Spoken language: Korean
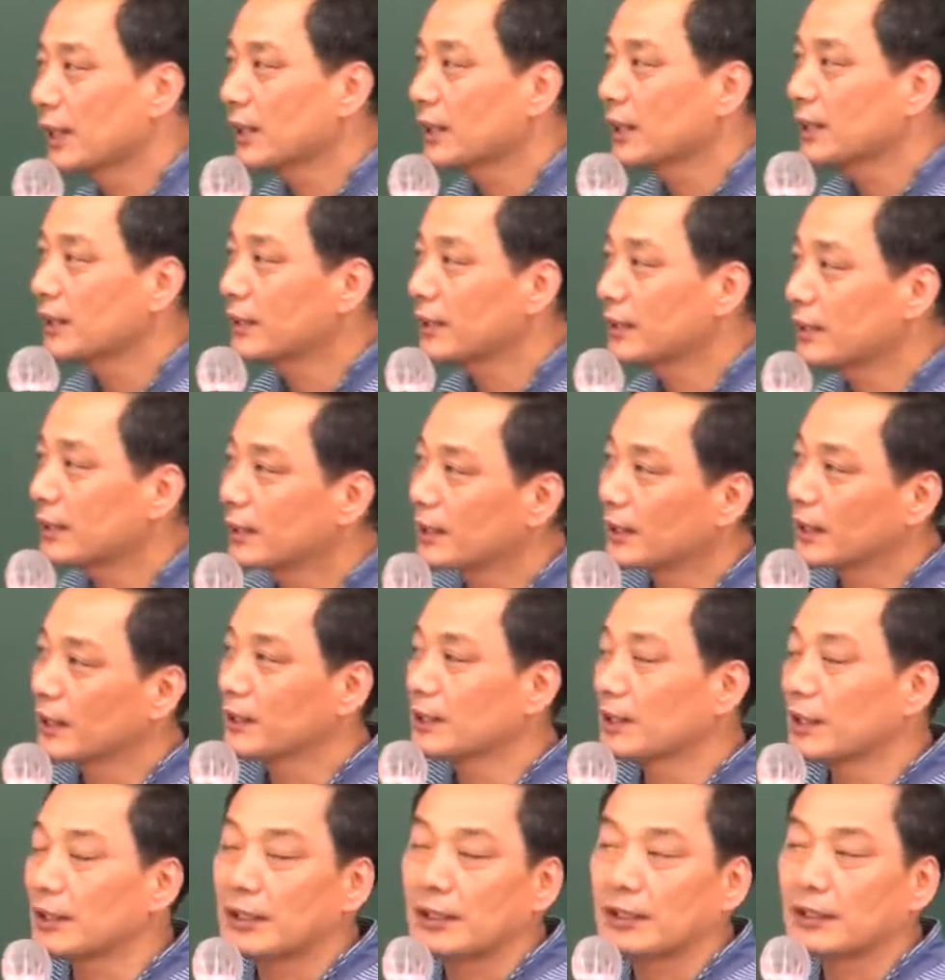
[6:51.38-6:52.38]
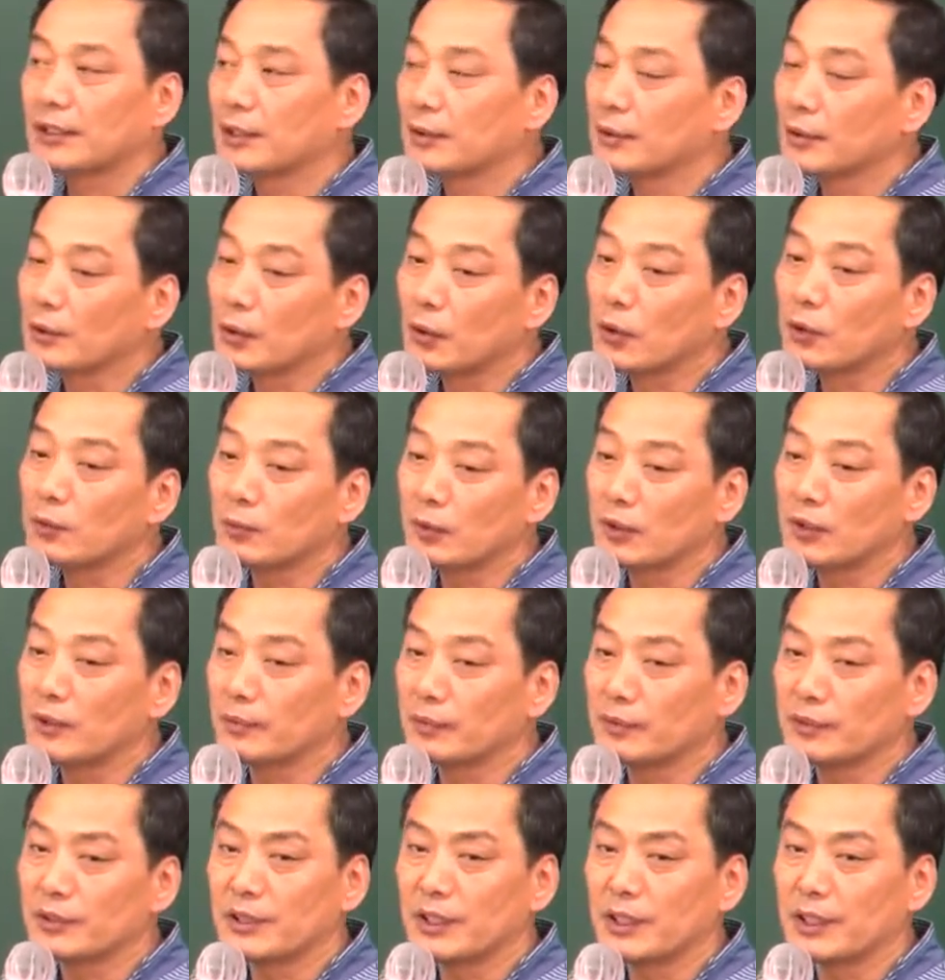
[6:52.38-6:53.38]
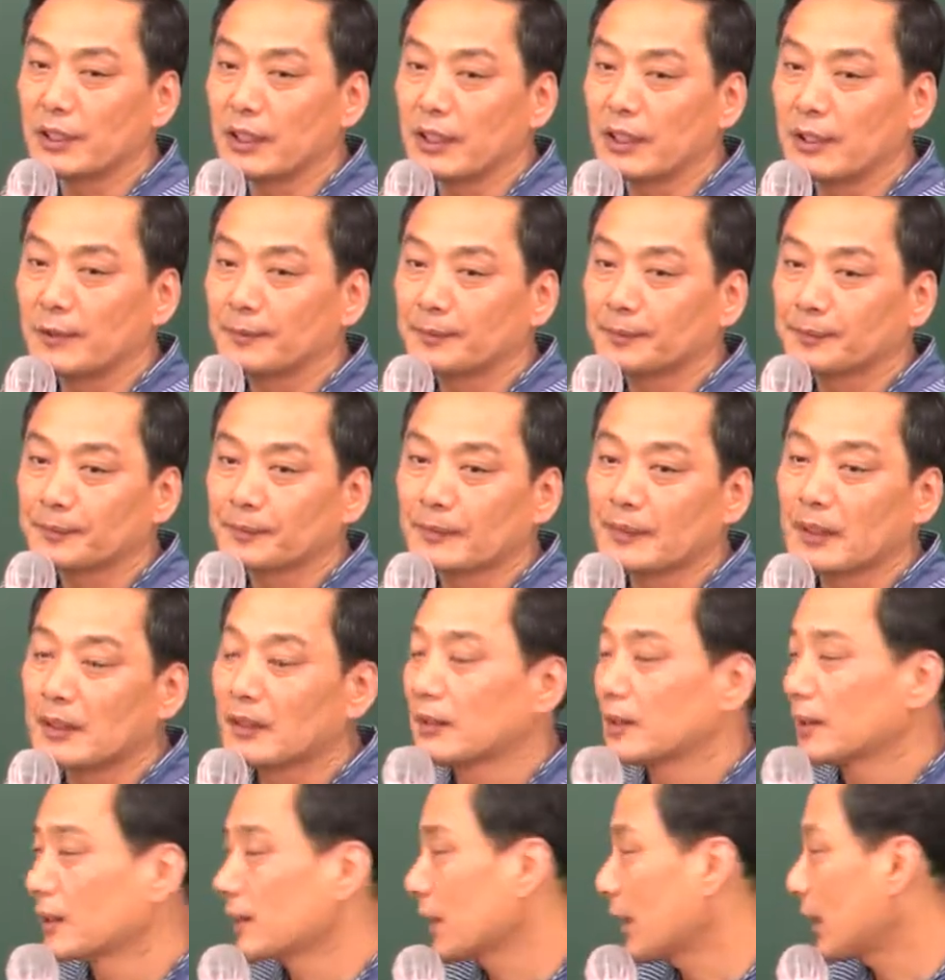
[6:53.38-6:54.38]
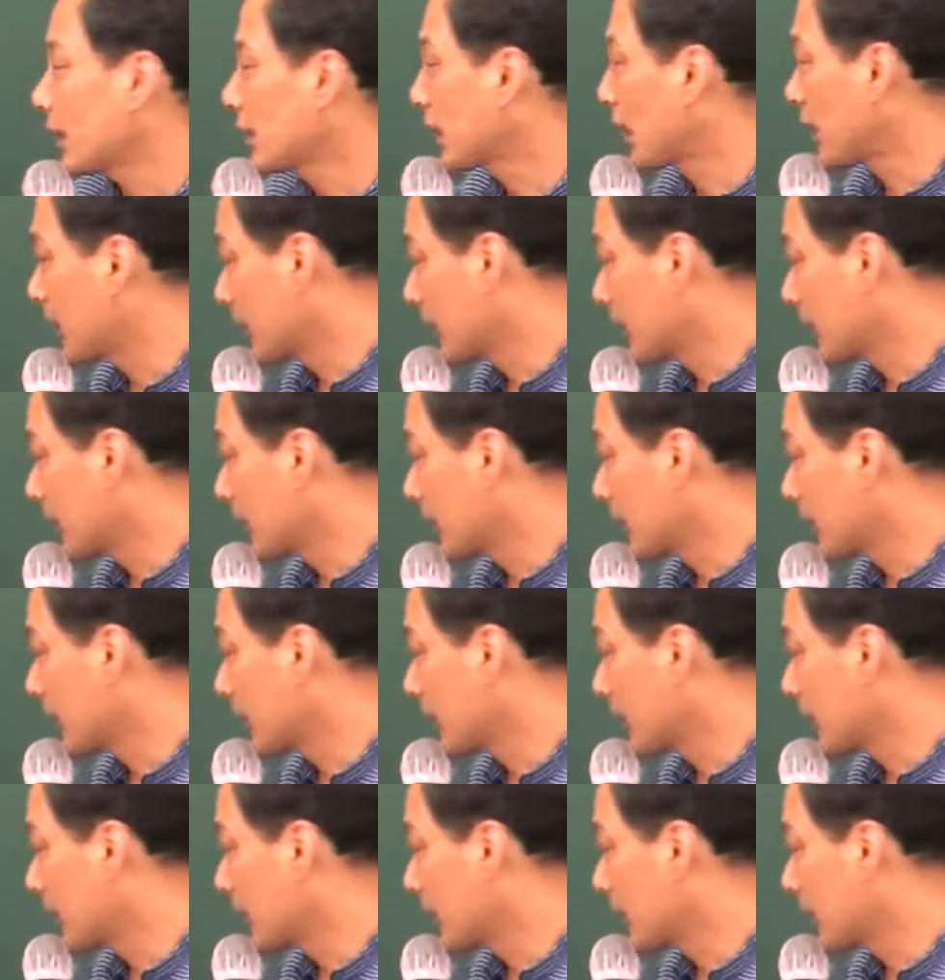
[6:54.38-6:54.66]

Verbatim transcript: 이질적이냐 아, 결국은 이걸 묻는 문제가. 자 일단